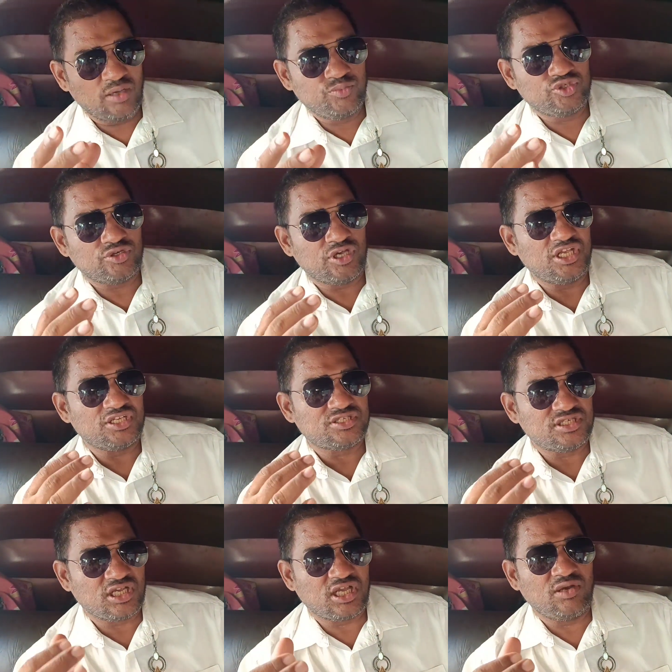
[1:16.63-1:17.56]
अब जो है
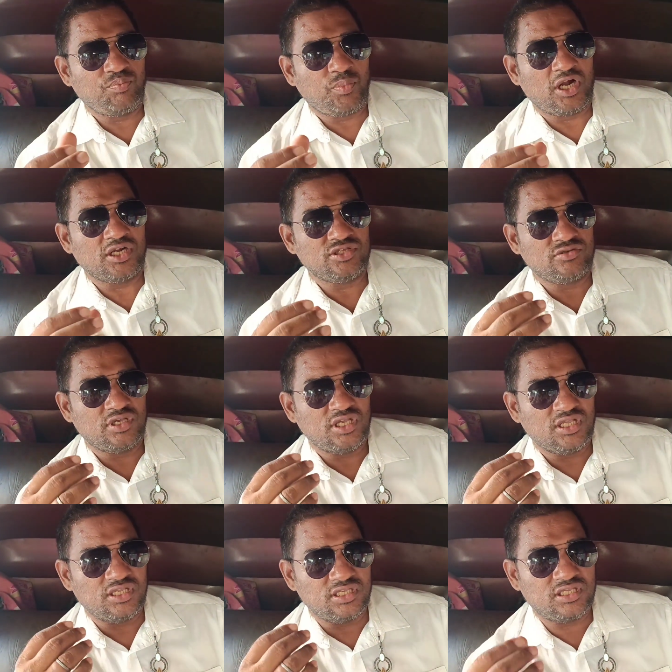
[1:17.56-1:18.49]
सेकेंड पार्ट जो
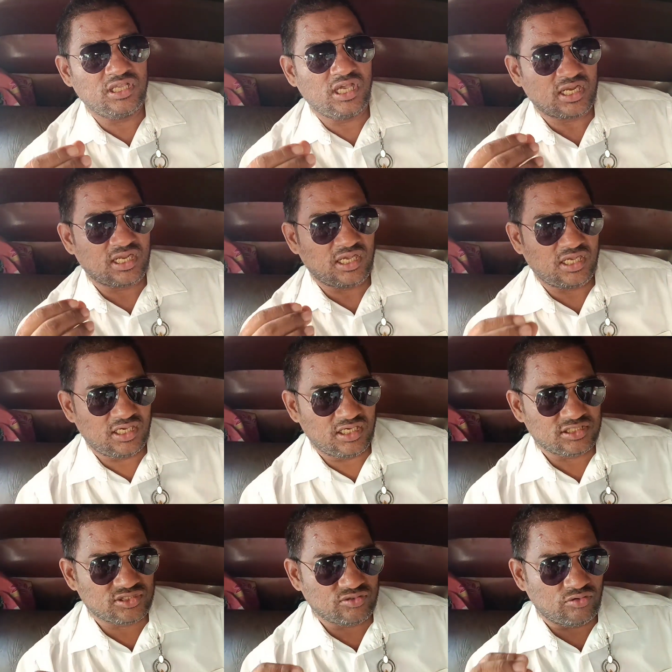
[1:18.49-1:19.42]
है 11
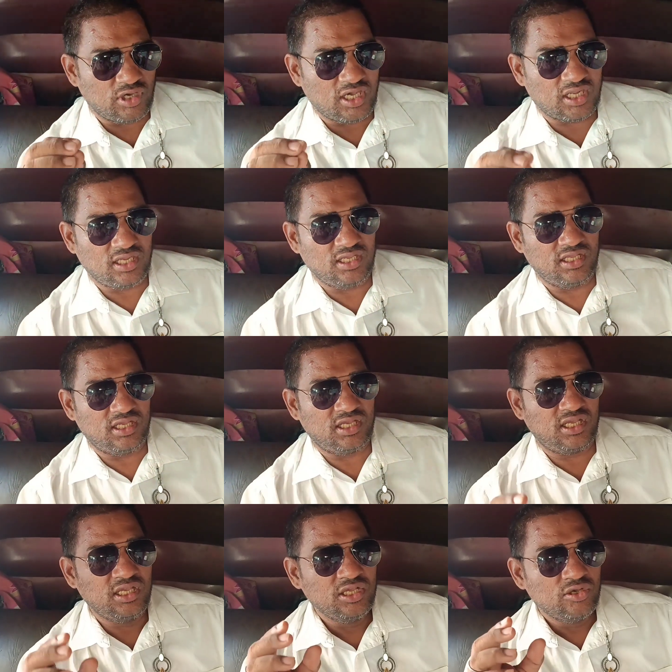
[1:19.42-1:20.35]
अगस्त को आ रही
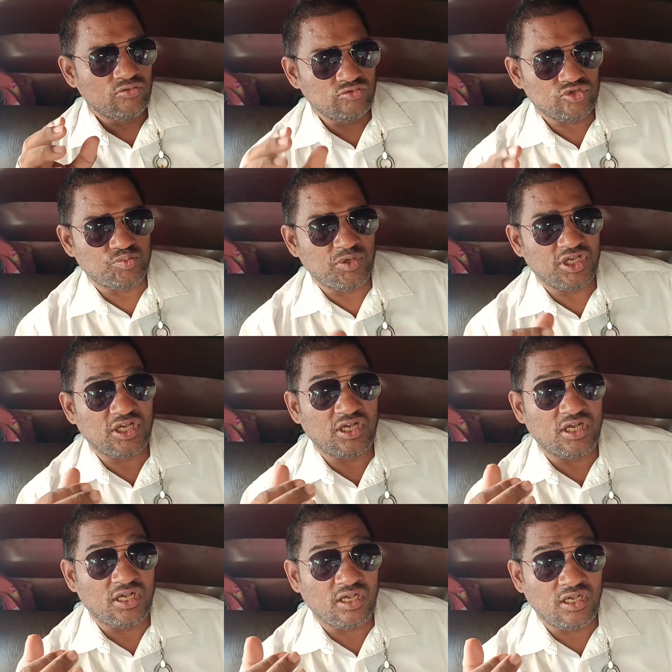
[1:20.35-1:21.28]
है उसमें
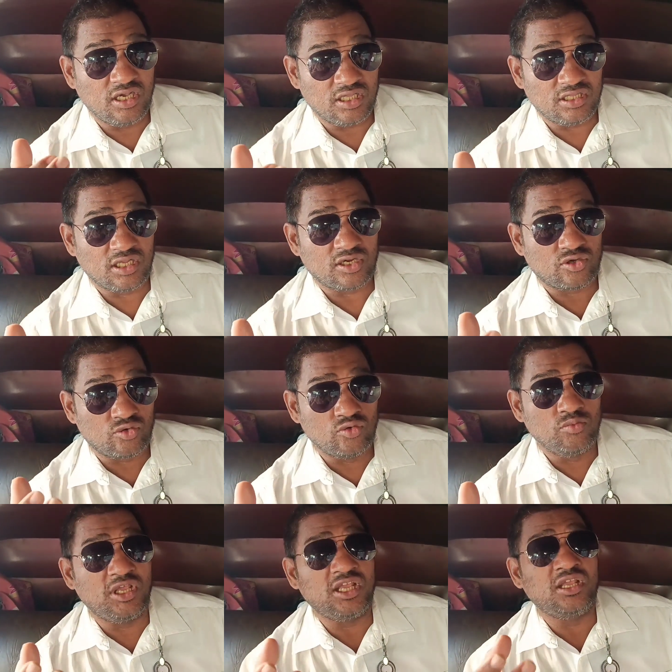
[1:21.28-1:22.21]
गदर
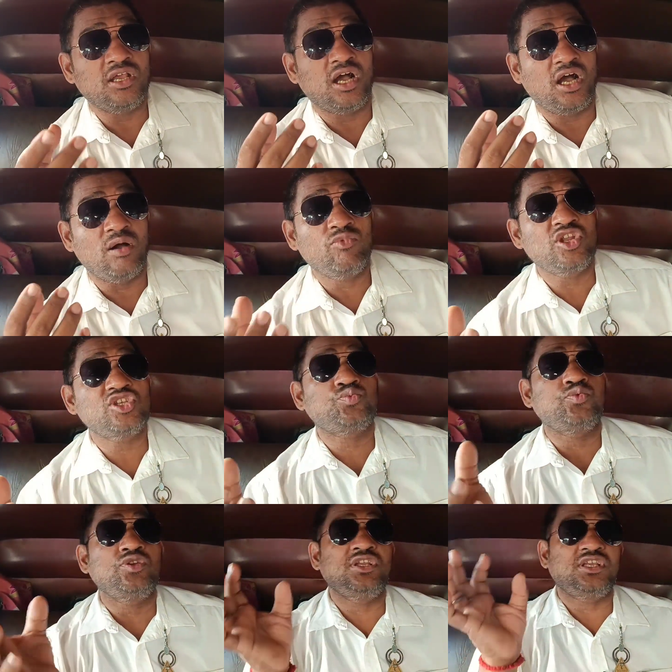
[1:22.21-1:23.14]
टू में
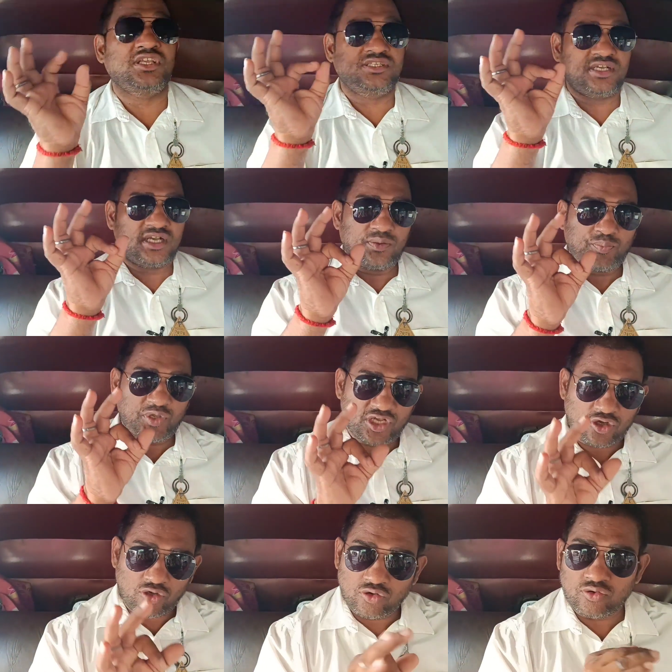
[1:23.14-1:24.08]
अमरीश पुरी के जगह
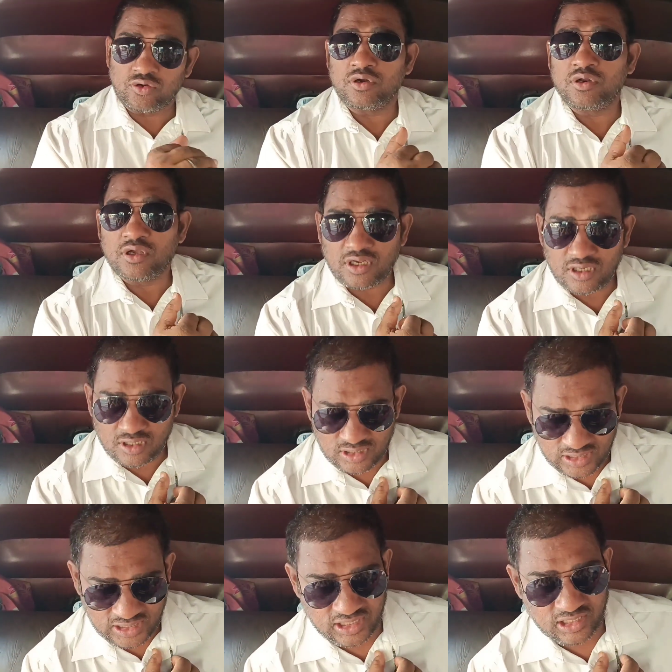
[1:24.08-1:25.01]
पर कौन
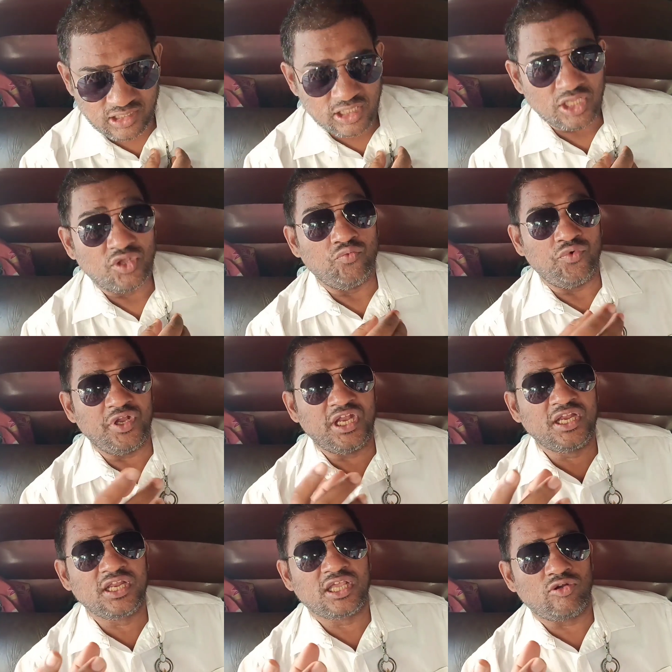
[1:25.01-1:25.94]
है
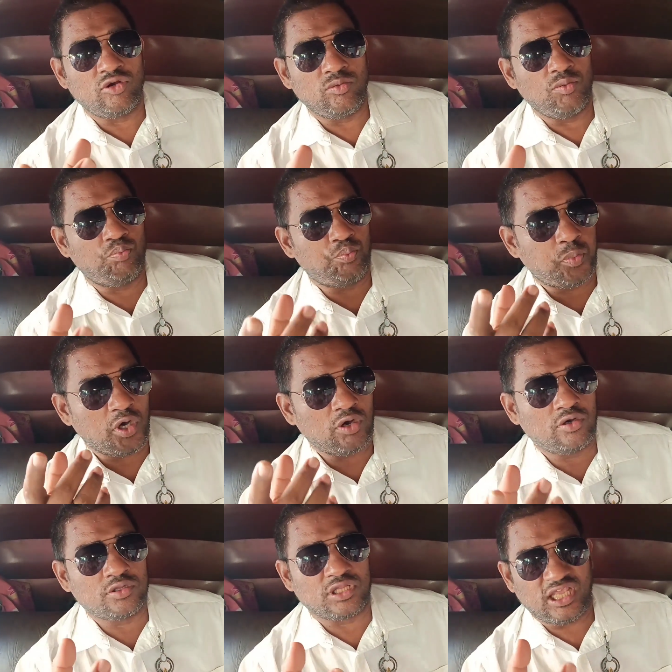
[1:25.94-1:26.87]
विलन के रोल में
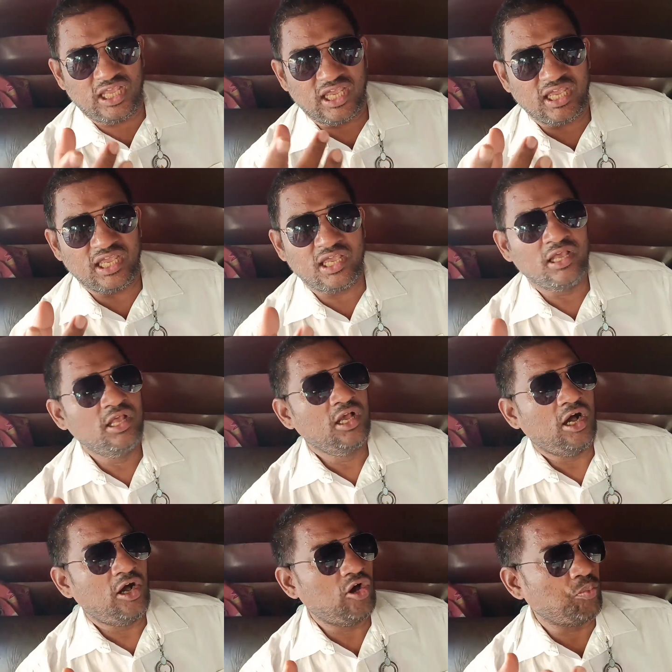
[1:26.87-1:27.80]
बहुत यंग
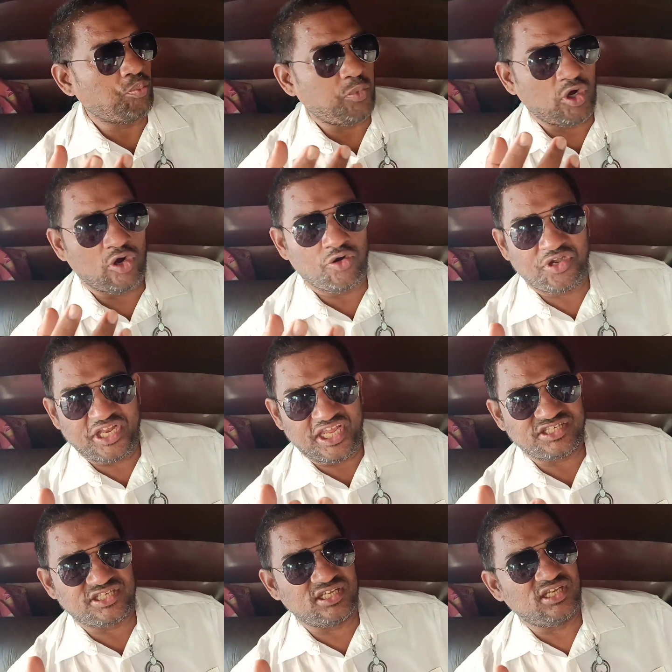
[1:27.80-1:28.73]
और बहुत
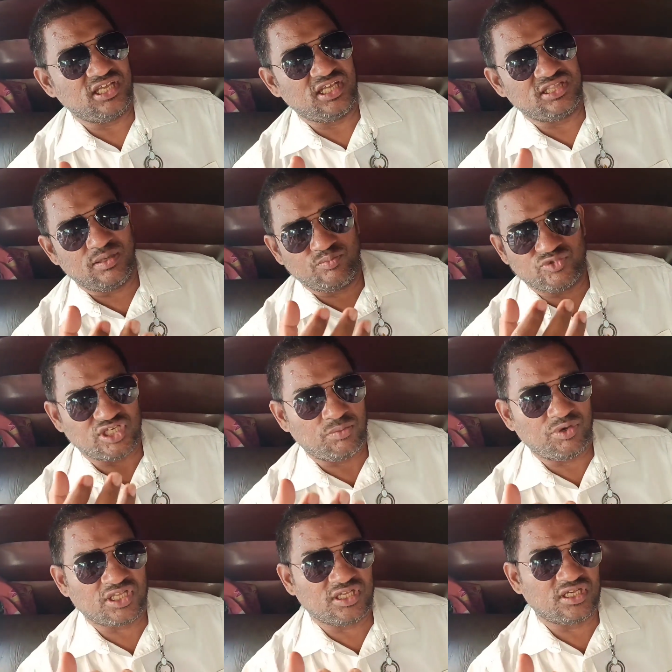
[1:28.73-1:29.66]
डैशिंग एकदम
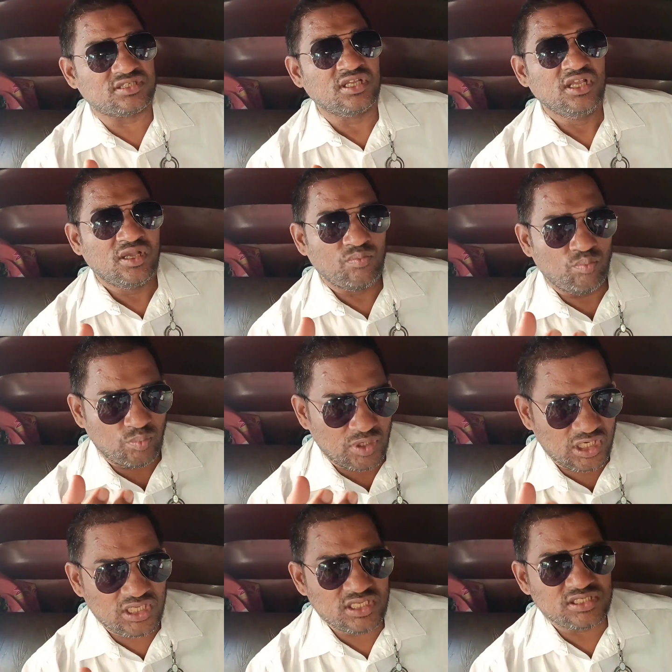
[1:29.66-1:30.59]
ज़बरदस्त
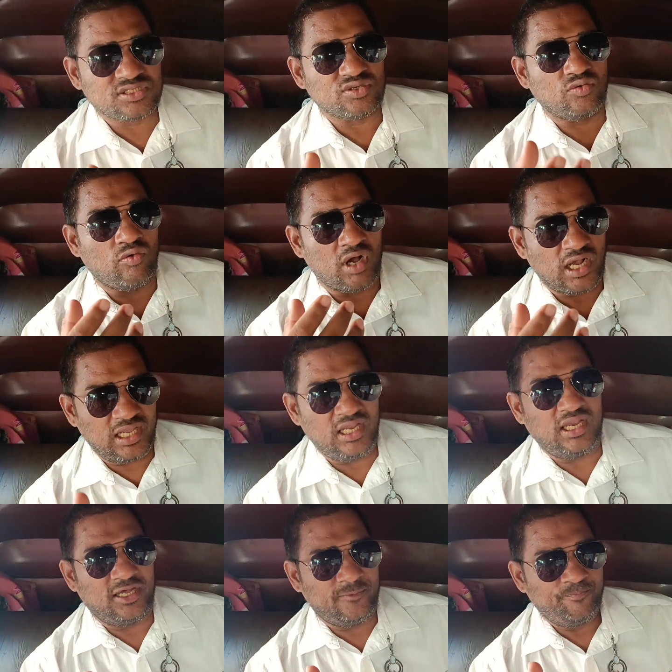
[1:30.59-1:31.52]
मनीष
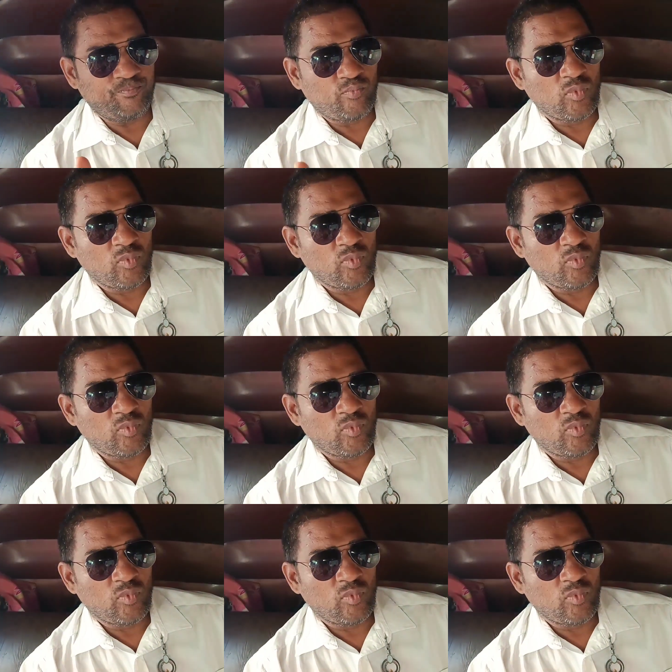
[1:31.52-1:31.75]
वाघेला